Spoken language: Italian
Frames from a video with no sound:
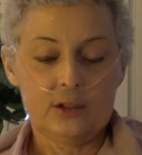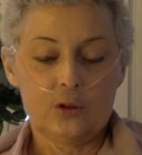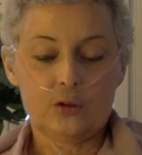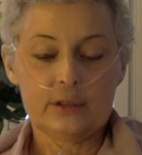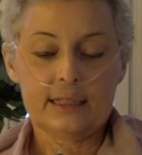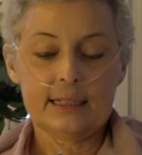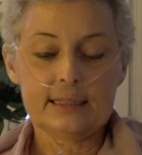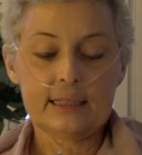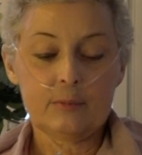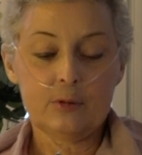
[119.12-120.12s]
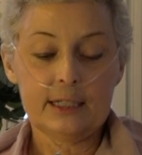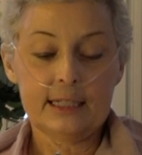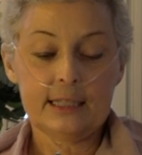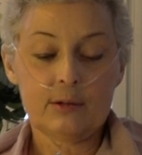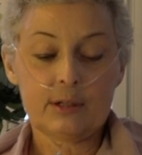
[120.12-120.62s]
condannate a
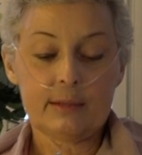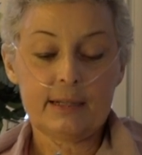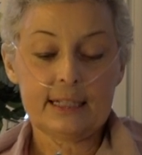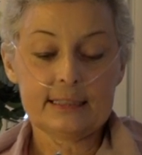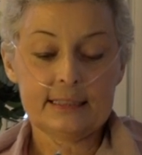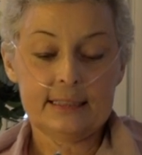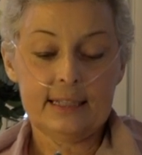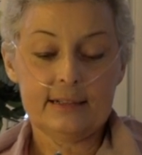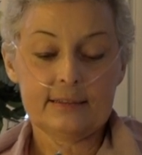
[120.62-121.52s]
morire da una malattia